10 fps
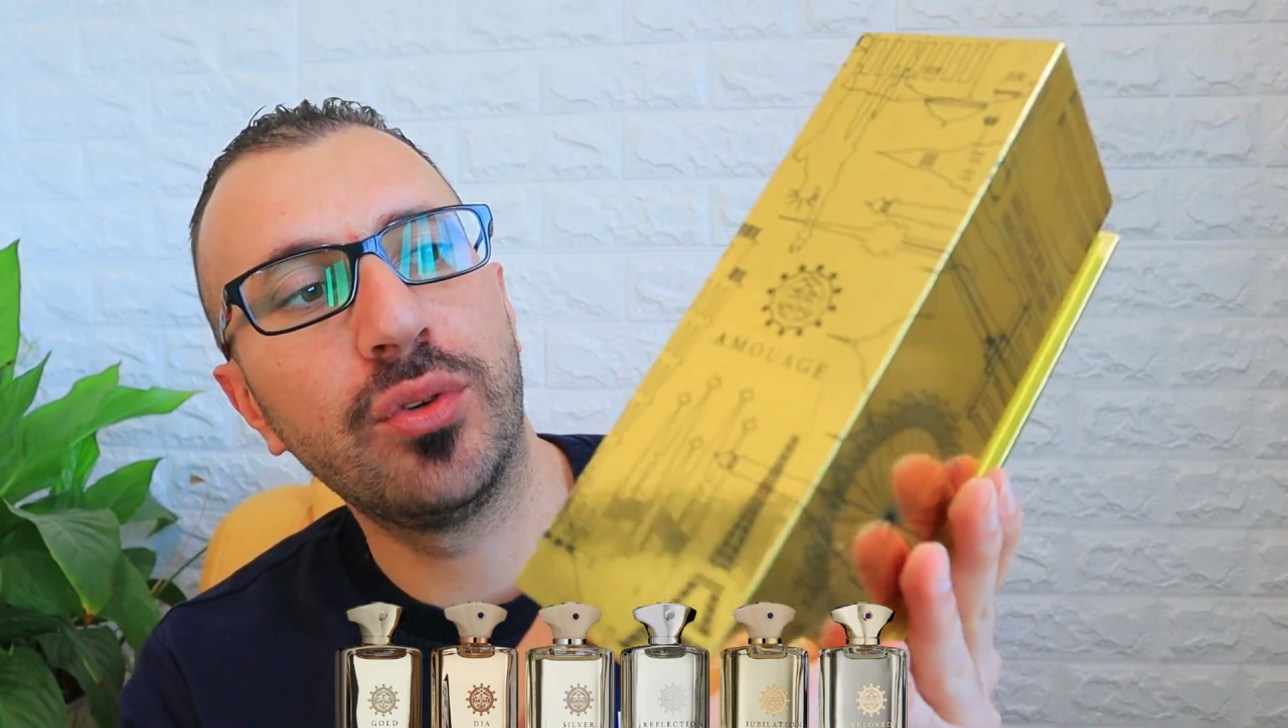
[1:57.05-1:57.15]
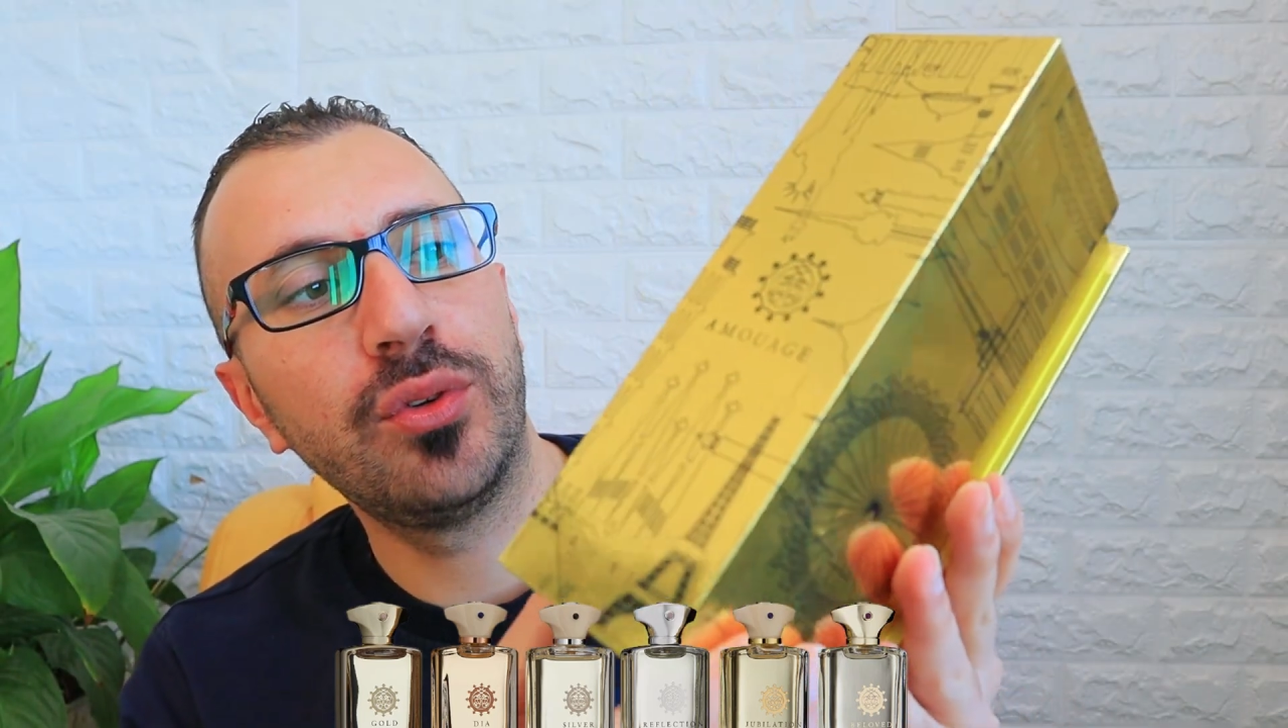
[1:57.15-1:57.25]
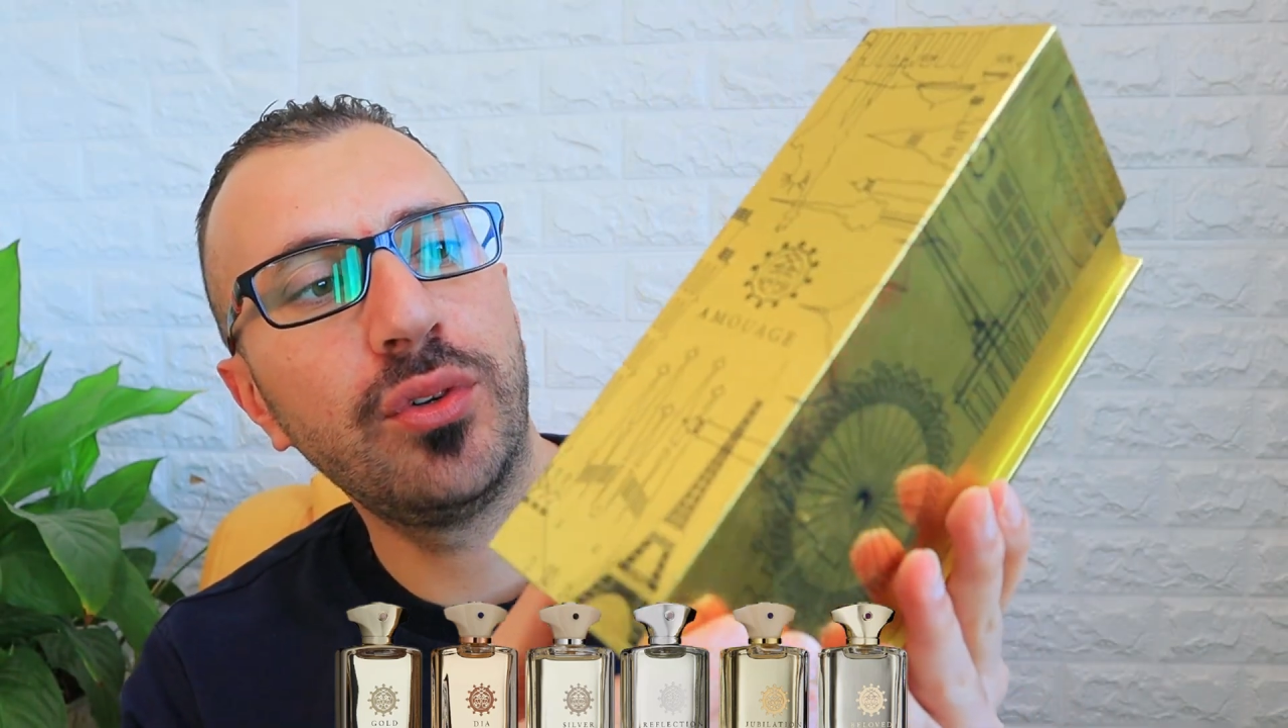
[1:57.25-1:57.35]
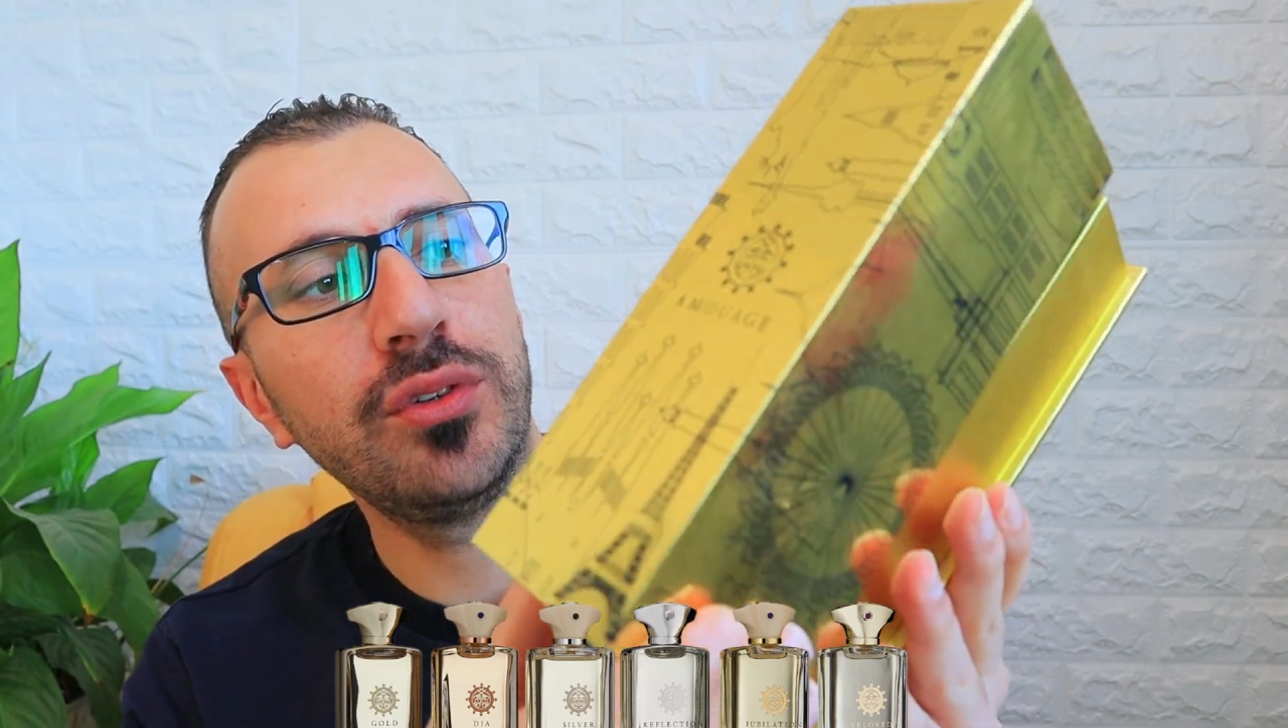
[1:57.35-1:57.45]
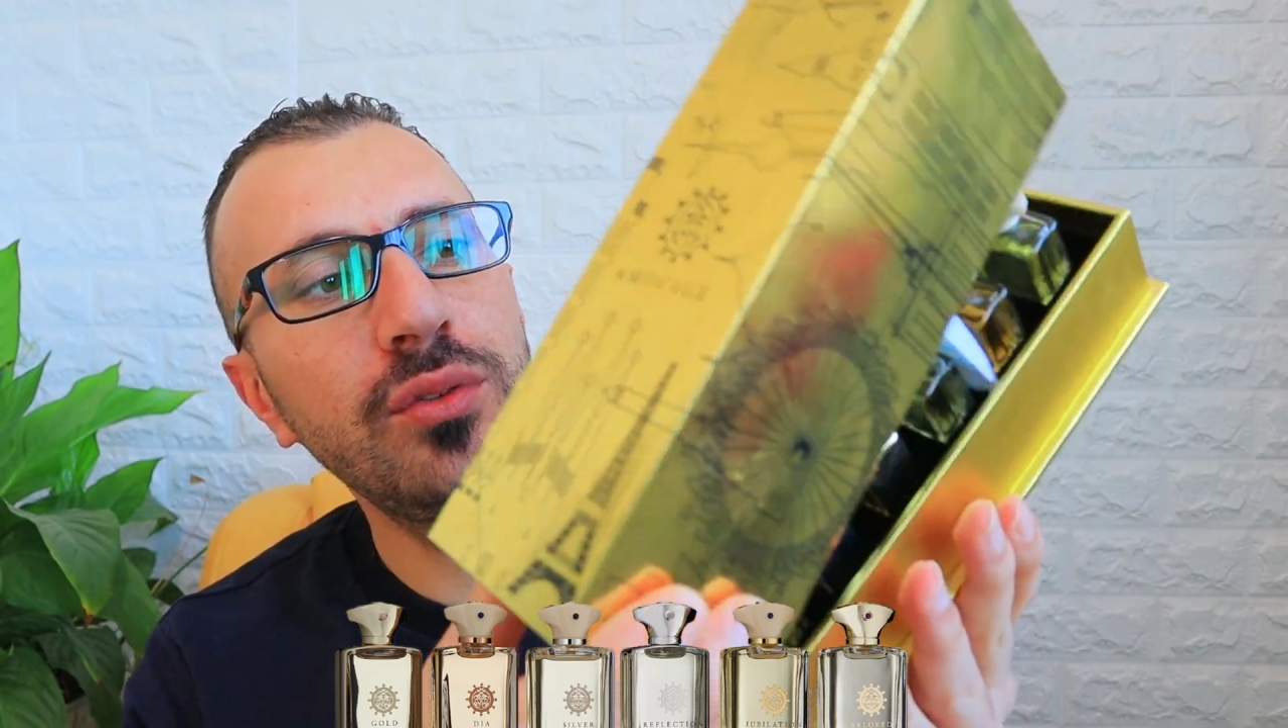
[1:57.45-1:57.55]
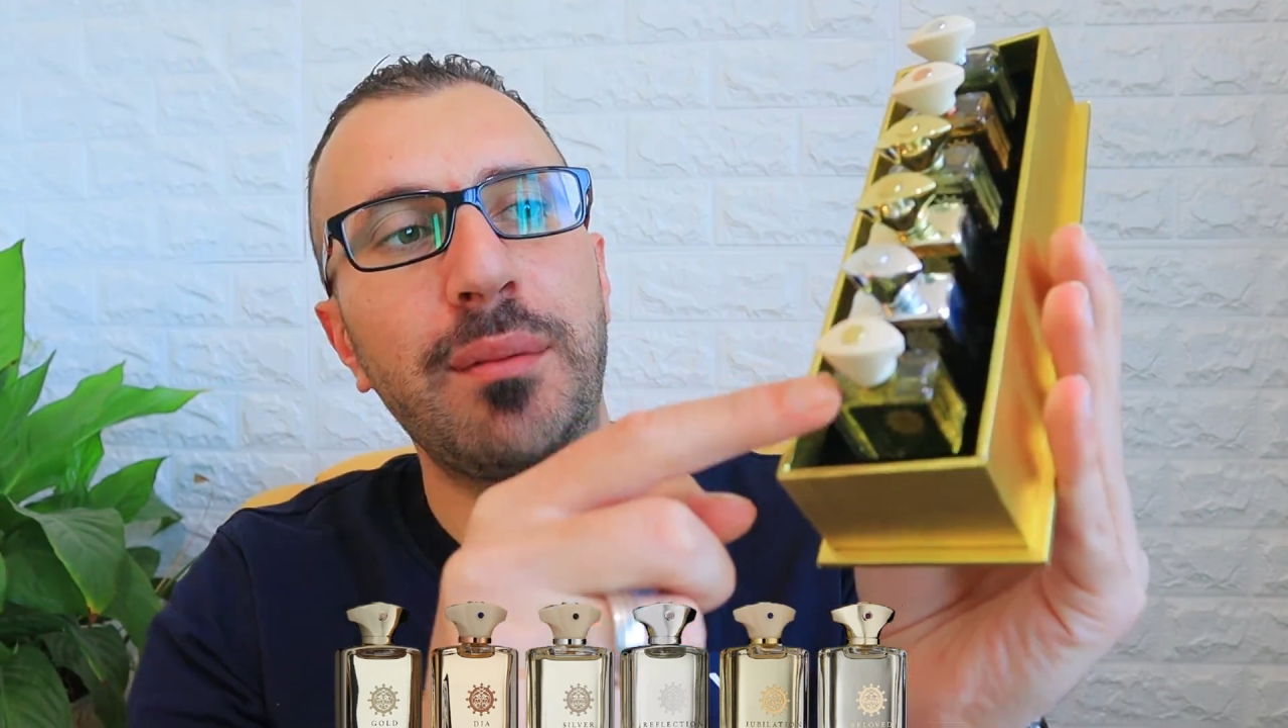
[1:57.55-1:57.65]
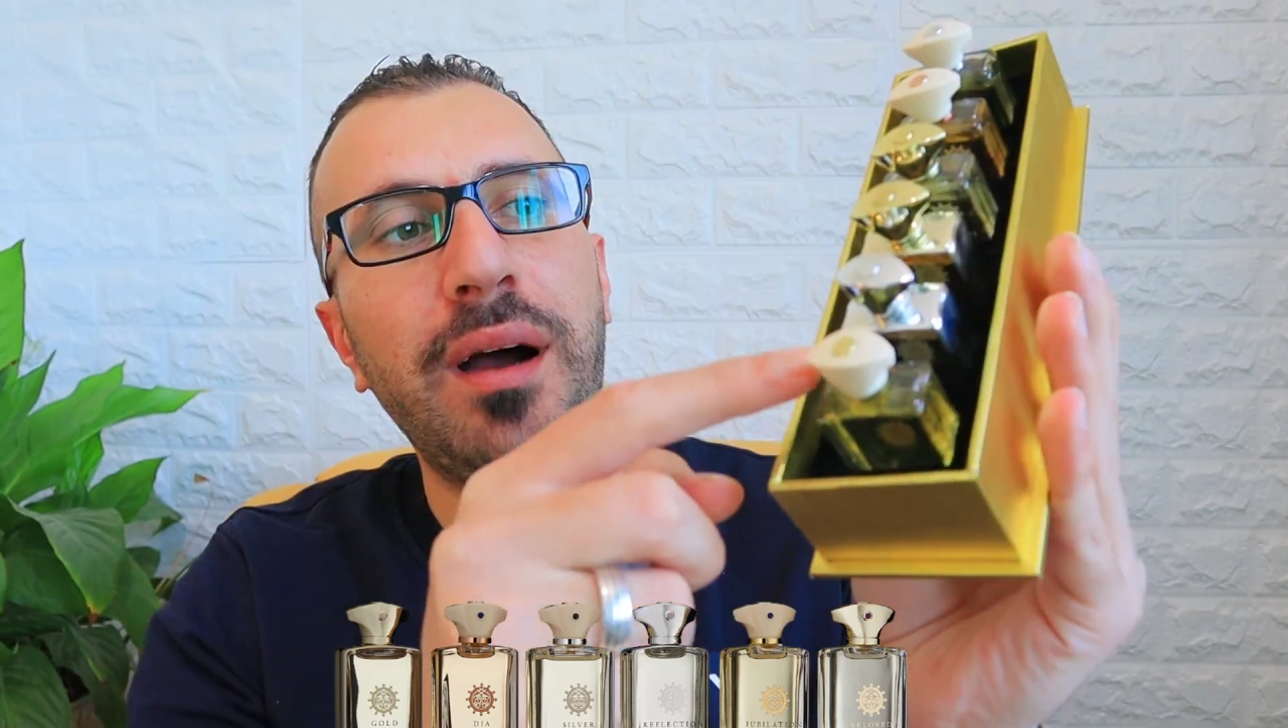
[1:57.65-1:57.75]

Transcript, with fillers: هون